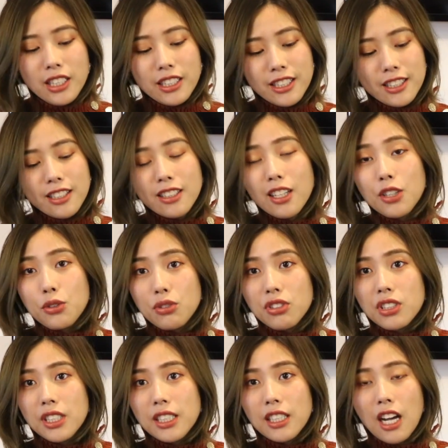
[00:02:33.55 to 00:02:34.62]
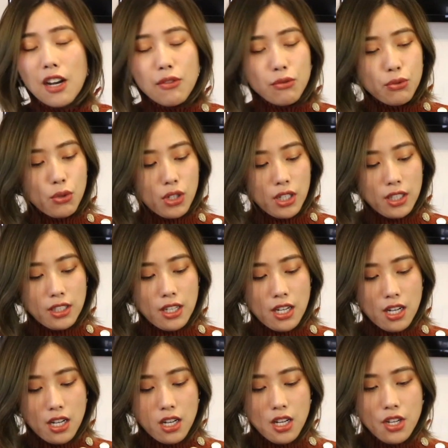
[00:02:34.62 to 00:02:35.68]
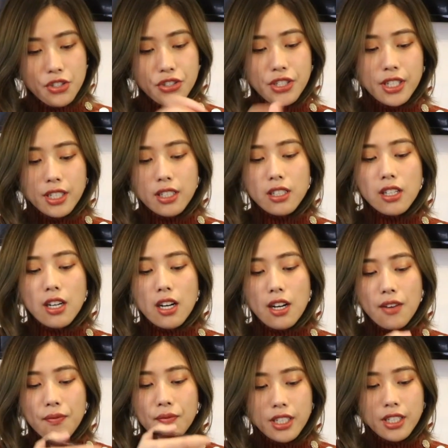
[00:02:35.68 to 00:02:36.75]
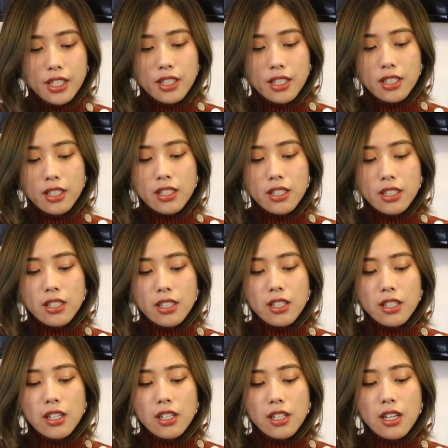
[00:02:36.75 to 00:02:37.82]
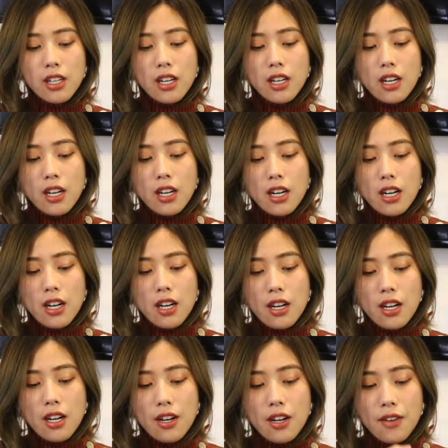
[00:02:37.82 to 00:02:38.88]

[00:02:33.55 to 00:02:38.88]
一个呢就是这个 Tom Ford 的这个。唐小妞，